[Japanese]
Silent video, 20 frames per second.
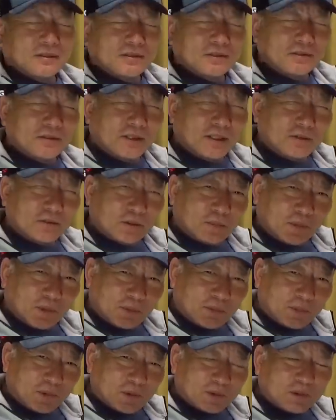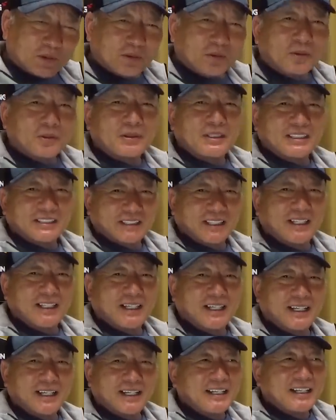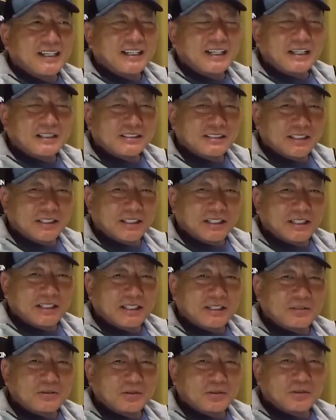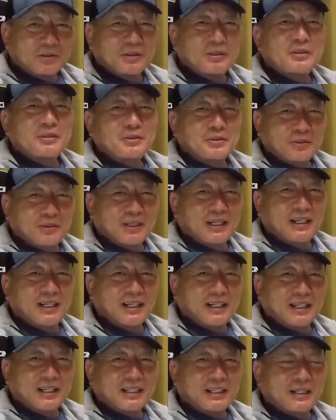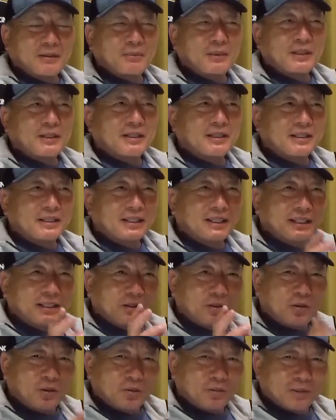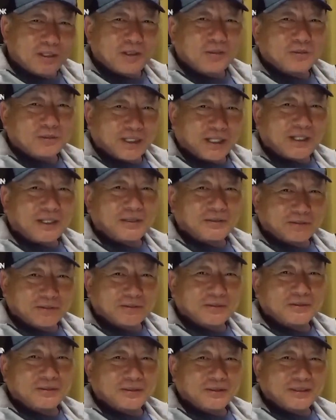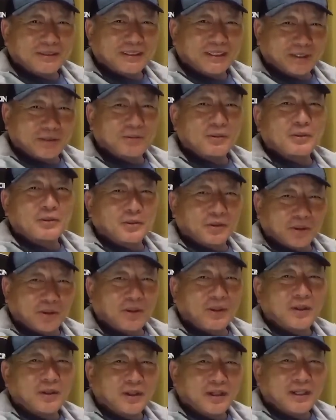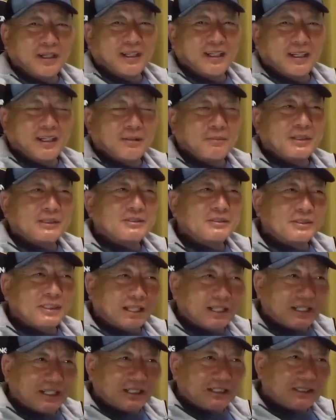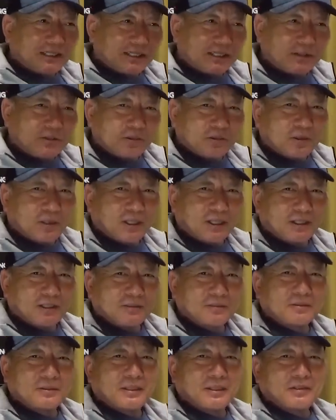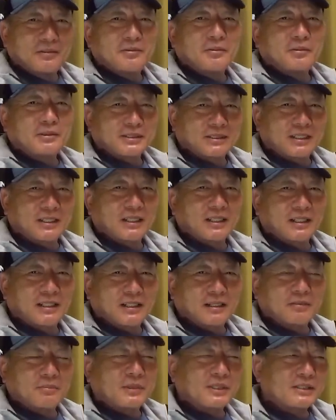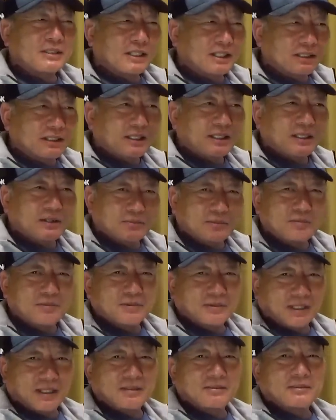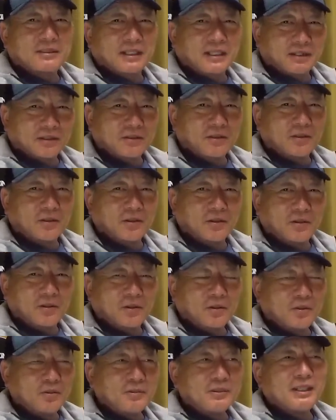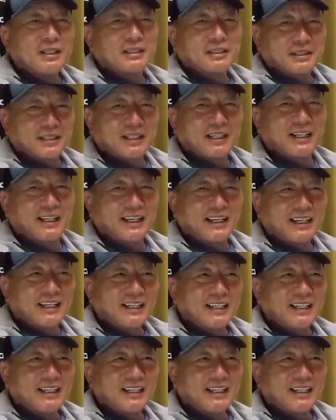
ツーアウトポンポンと取ってさやっちゃいけないことっていうのはやっぱりホームランを打たれるっていうこと、うん、まあつながらって点を取られるっていうのもさ、うん、まあ仕方ない部分はあるんだけど、はい、ホームランって